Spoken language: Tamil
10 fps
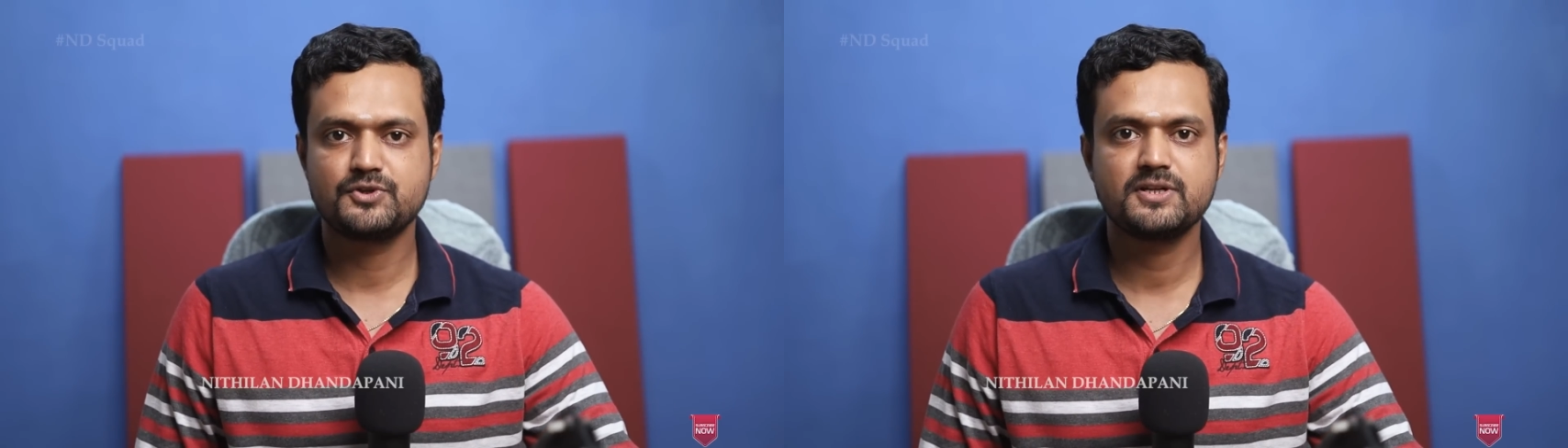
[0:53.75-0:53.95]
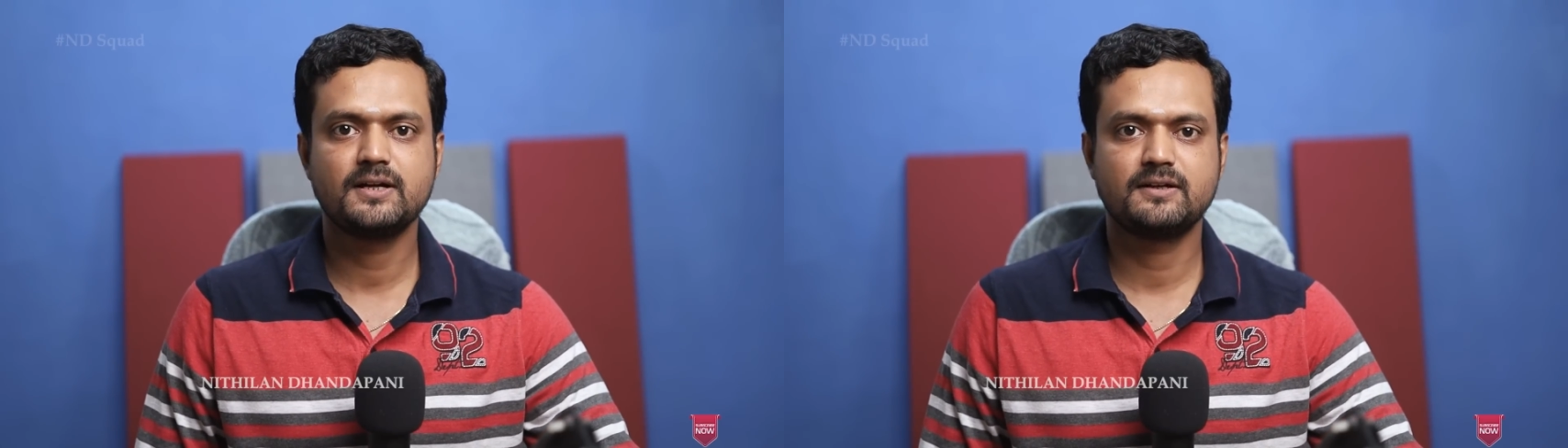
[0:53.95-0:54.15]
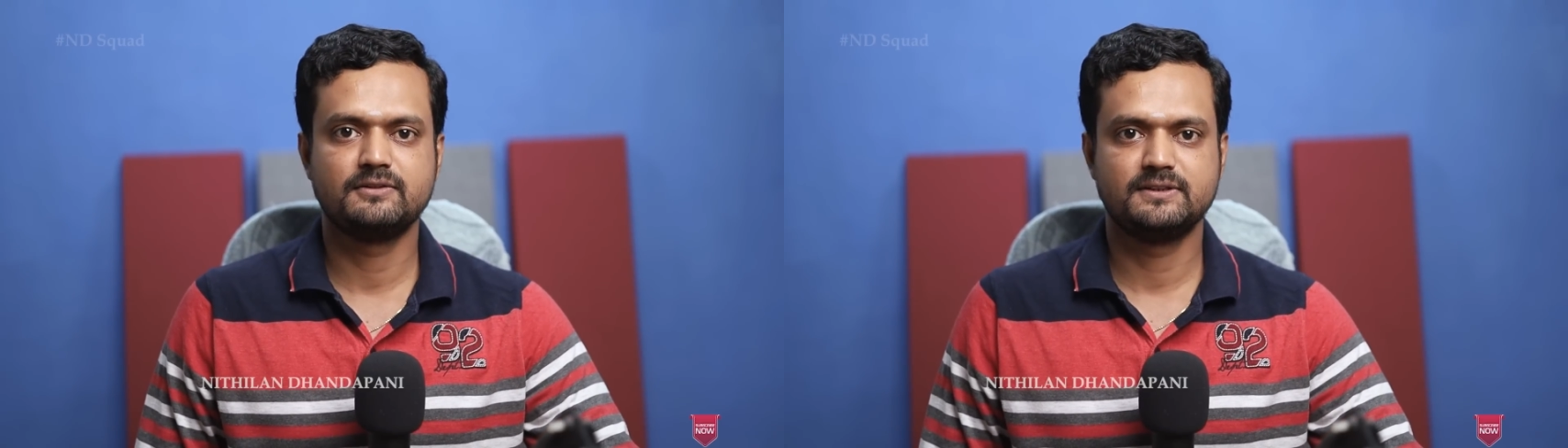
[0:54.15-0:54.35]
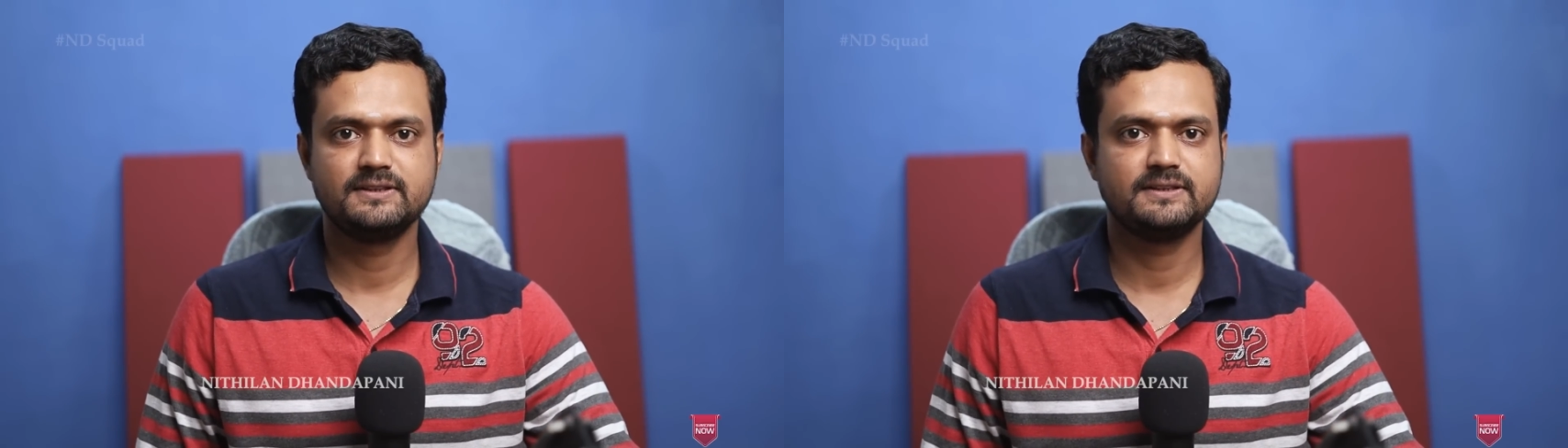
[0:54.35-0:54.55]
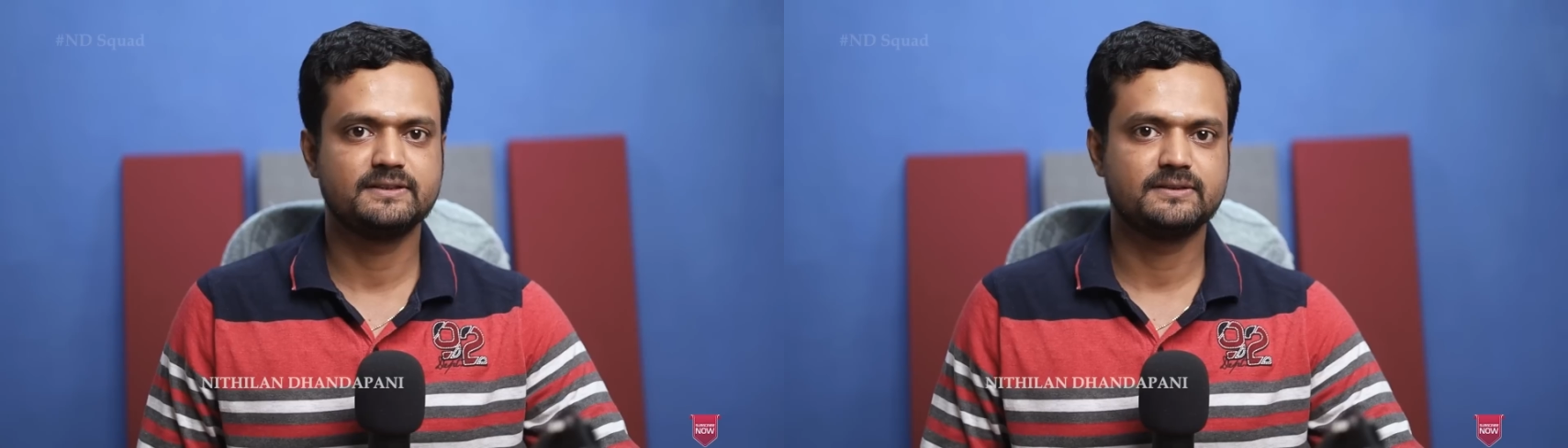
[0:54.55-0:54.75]
உஷாவுக்கு
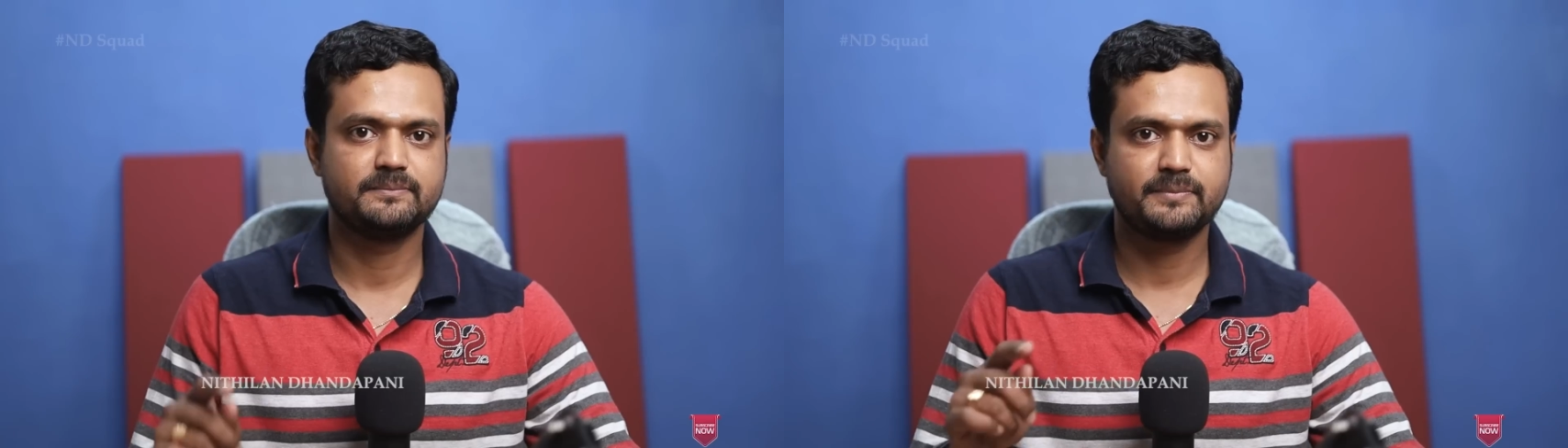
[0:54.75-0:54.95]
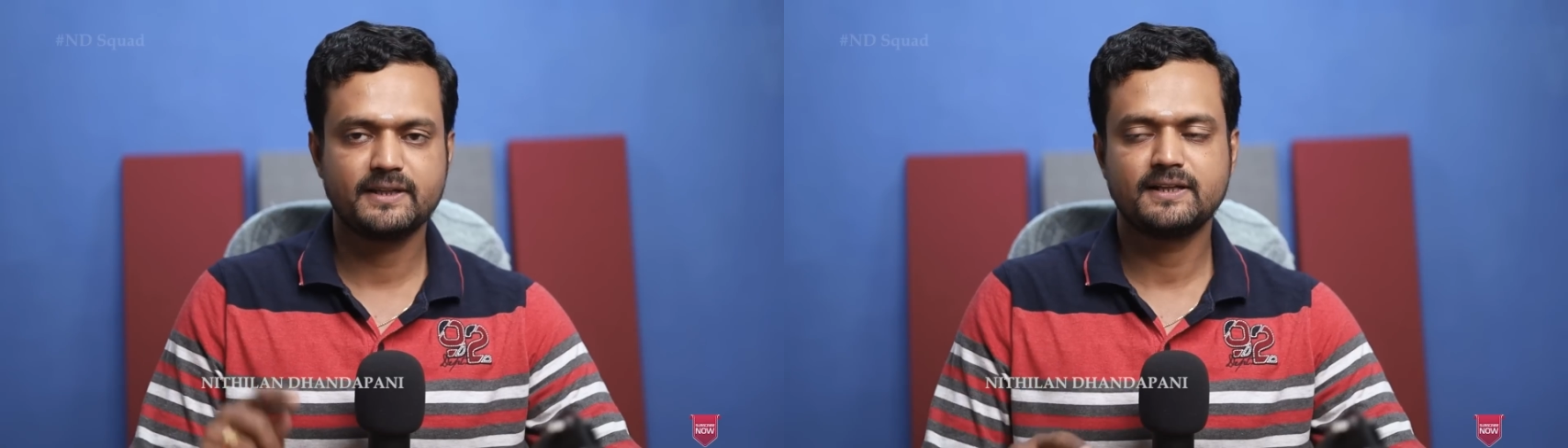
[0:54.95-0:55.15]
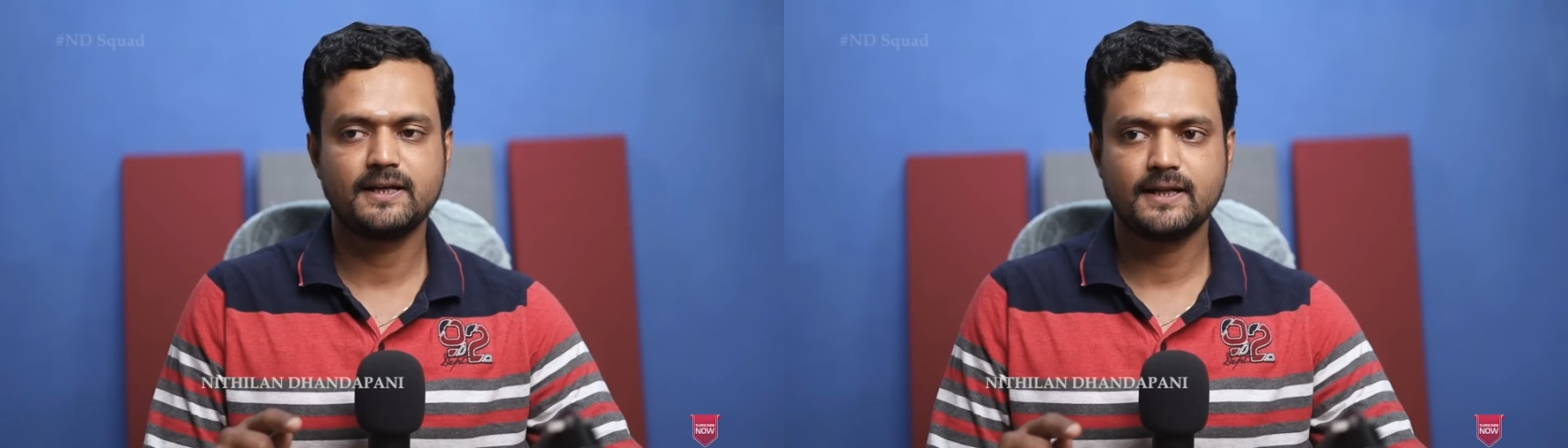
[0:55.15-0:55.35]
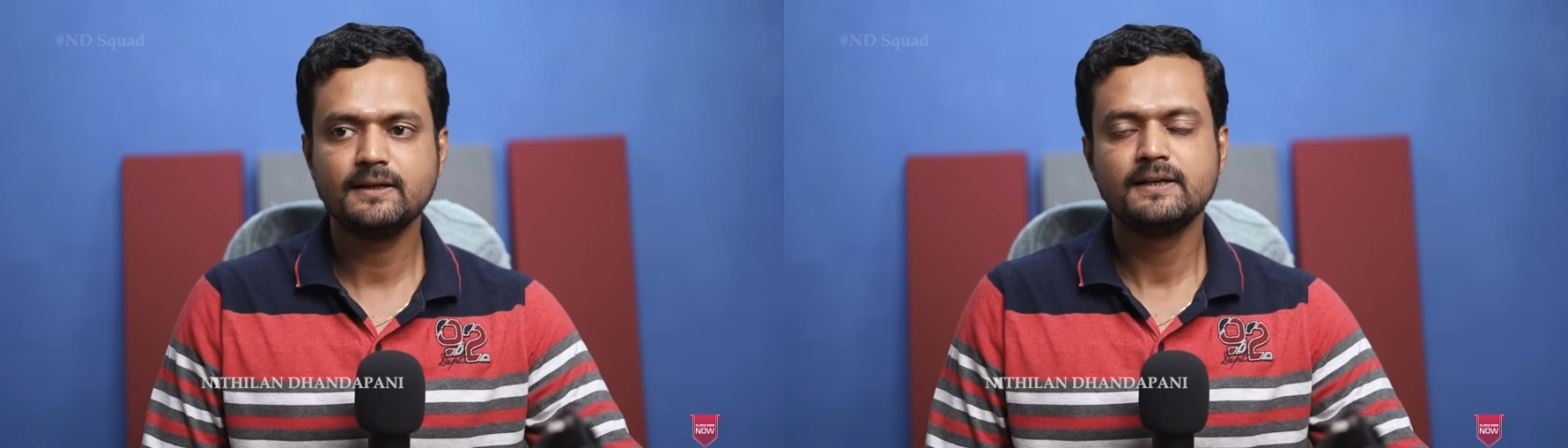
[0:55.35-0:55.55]
வந்து பிறந்த